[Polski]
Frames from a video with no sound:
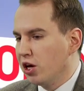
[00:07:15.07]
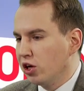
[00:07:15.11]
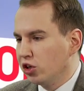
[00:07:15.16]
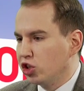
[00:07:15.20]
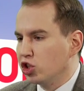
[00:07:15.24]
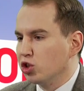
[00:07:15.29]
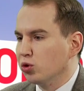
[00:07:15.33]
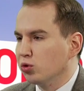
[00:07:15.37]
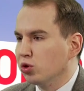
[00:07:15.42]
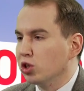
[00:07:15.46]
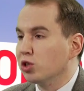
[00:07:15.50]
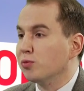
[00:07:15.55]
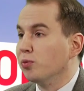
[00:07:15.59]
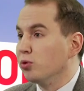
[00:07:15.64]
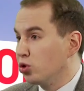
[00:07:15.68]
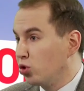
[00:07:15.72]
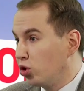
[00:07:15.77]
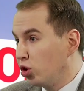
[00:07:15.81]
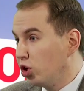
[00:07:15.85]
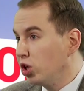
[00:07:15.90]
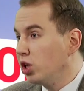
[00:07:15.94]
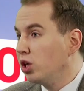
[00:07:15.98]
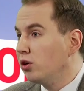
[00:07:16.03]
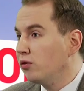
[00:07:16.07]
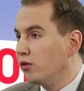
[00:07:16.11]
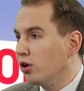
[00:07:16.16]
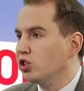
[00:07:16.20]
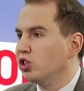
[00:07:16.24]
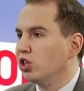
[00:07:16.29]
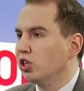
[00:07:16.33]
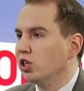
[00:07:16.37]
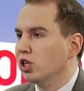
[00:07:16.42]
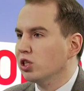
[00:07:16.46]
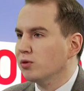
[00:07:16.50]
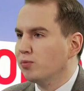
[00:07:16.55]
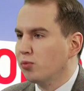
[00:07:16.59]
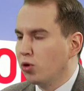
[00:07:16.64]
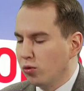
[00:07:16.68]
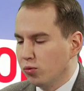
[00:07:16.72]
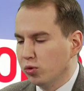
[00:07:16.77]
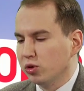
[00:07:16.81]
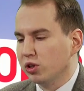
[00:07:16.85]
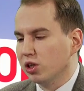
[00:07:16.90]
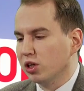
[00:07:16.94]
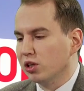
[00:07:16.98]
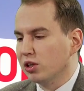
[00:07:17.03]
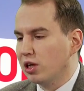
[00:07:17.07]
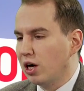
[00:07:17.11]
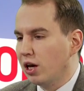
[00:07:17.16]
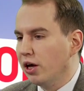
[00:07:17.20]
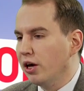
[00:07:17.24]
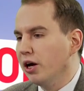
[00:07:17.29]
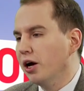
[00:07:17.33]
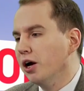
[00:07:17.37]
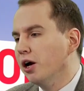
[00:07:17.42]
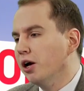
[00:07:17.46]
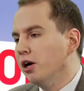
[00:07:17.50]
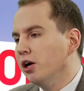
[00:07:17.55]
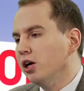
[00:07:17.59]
gdzie są te sponsoringi właśnie Gazpromu i tak dalej.